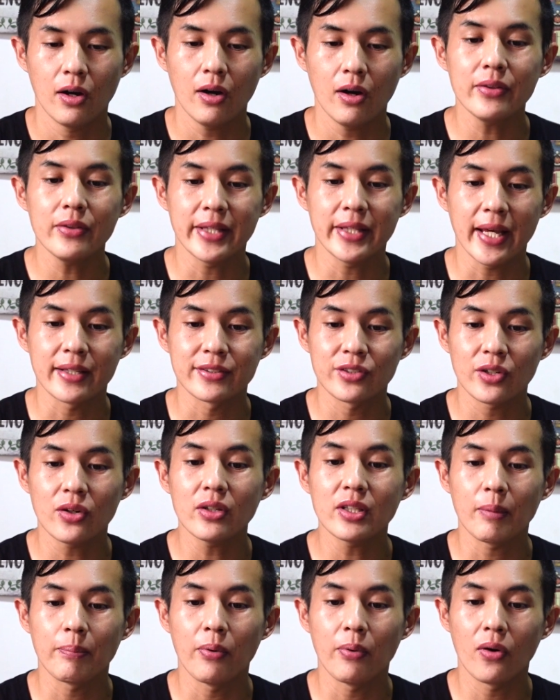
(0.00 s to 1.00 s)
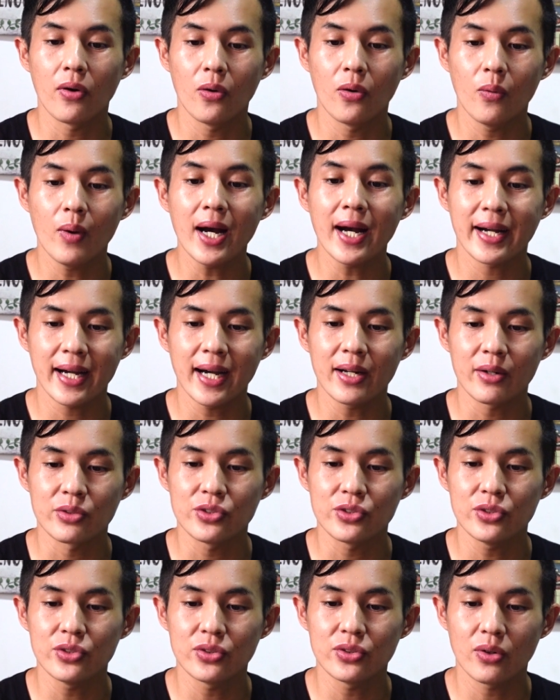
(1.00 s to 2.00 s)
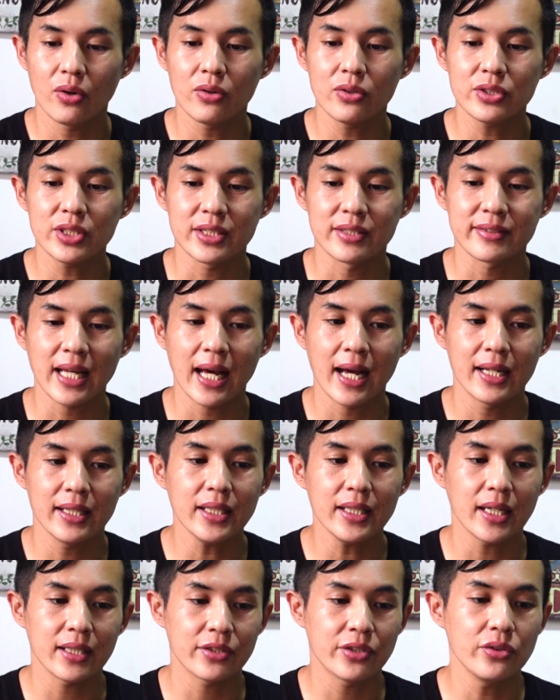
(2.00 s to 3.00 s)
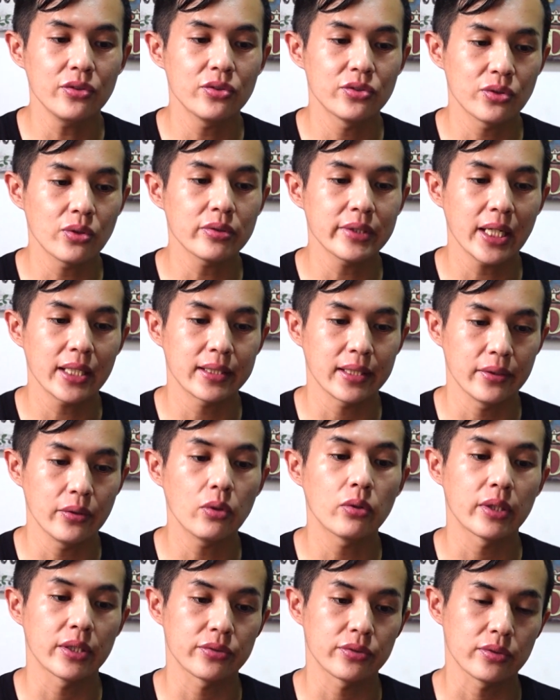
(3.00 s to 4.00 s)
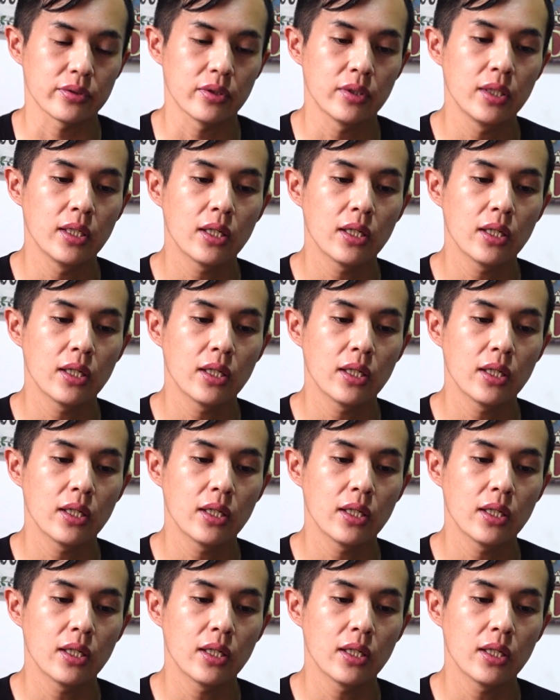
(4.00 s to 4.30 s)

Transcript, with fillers: ほんで、そこでポゴワーカーの中国人3人が救助されたようです。